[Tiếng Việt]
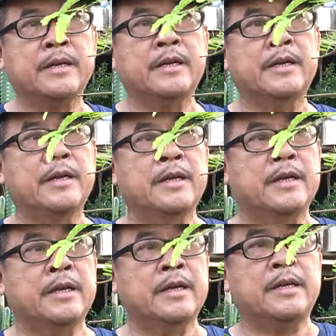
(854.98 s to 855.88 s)
cái
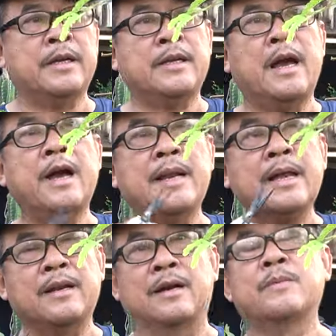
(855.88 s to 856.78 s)
nó hơi
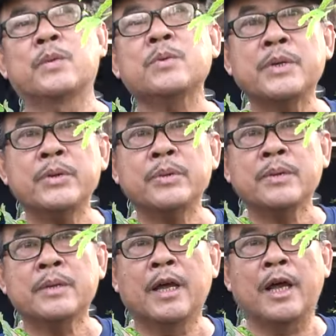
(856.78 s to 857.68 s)
lắc lượng một chút xíu
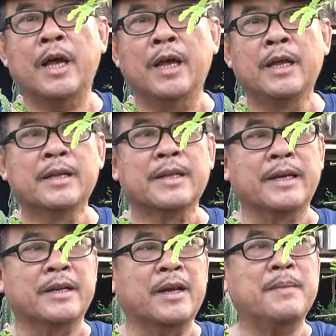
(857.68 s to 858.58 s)

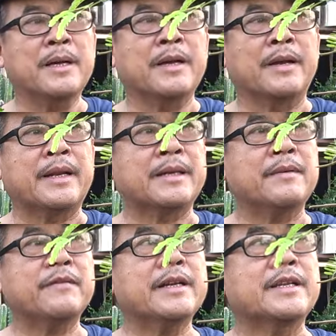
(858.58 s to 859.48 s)
thì nó mới gọi là
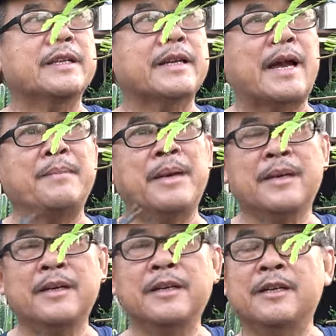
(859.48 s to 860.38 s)
trong vấn đề tình cảm mà
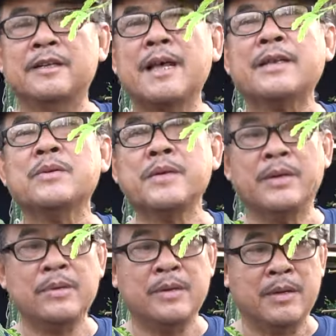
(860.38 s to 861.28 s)
nó lượng lắc chút
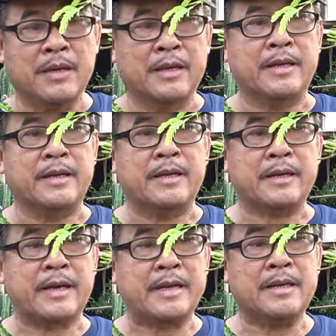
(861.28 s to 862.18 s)
xíu thì
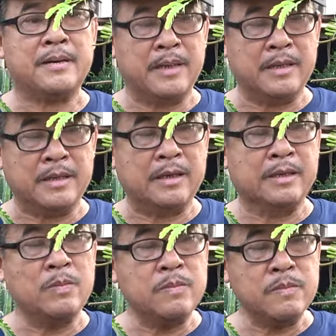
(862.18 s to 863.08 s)
uh, cây nó mới
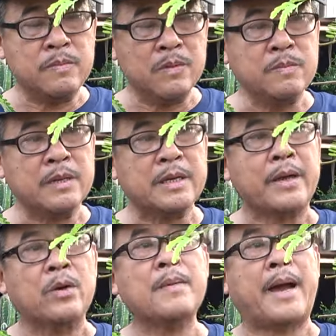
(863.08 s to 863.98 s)
đúng đúng cái
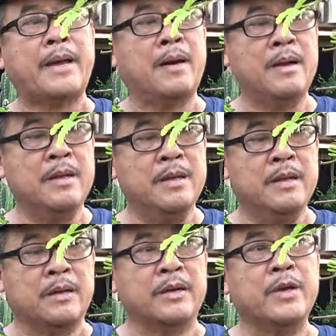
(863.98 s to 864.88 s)
kiểu cái bài đó.
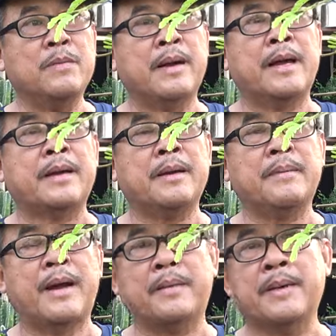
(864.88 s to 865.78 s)
Còn nếu mà
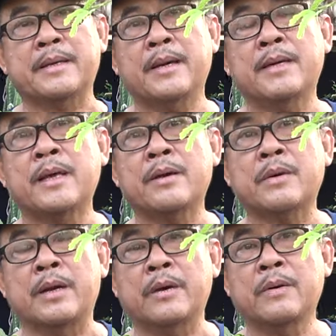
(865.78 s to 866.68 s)
các bạn mà chơi theo
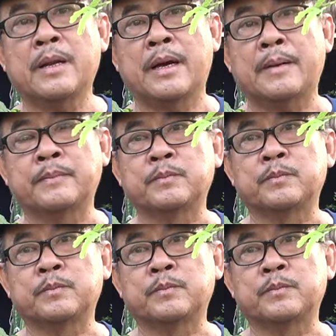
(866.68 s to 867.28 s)
kiểu là